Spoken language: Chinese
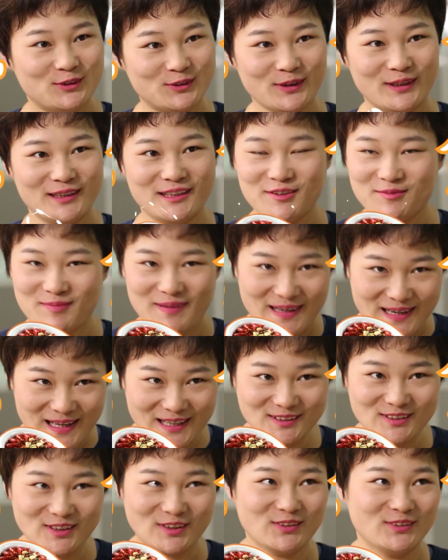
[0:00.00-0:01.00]
昨晚的麻
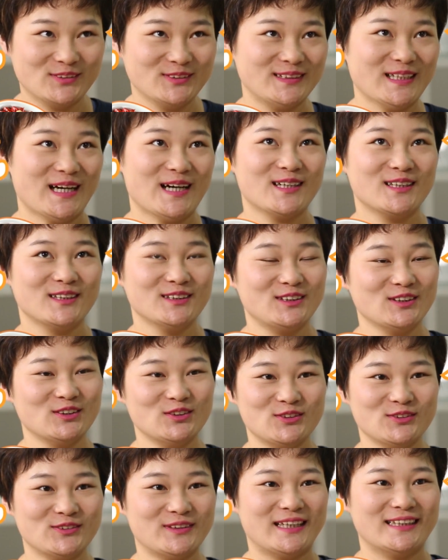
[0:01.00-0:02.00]
辣小龙虾和
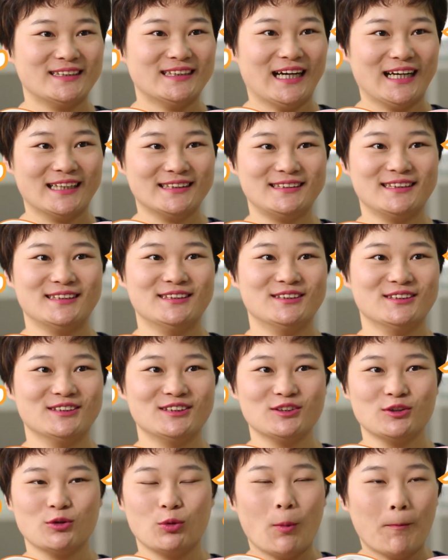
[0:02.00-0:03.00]
珍珠奶茶简直
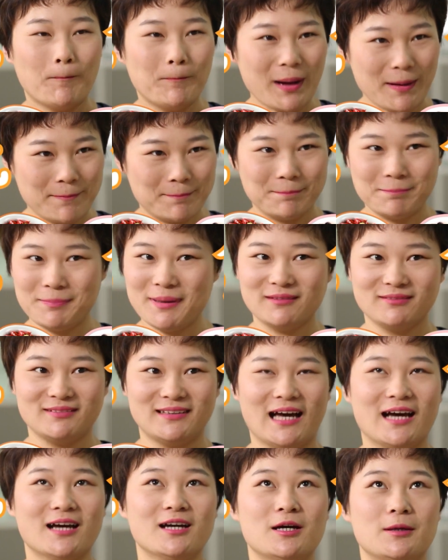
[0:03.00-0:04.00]
是棒棒
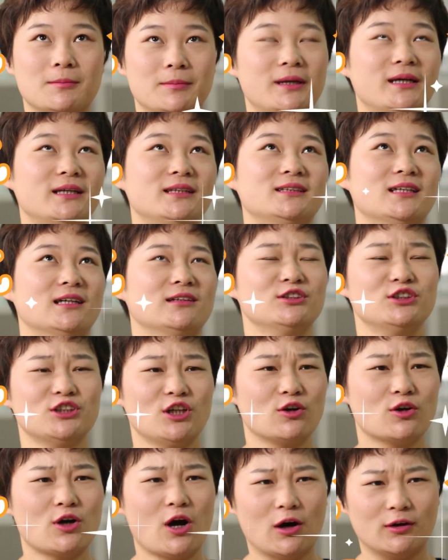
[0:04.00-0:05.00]
哒！配上
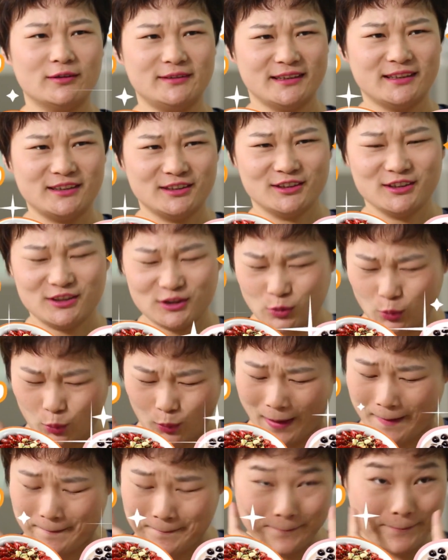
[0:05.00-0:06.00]
烧烤简直是
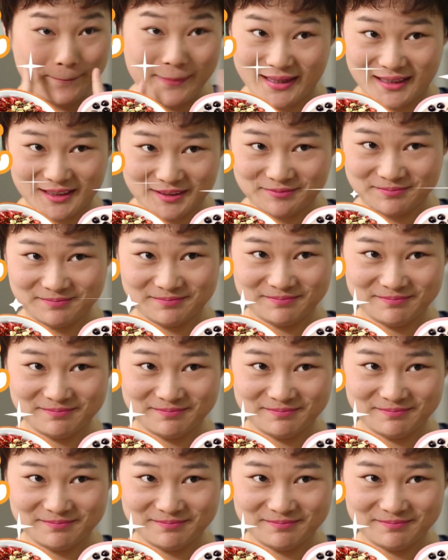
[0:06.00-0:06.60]
完美。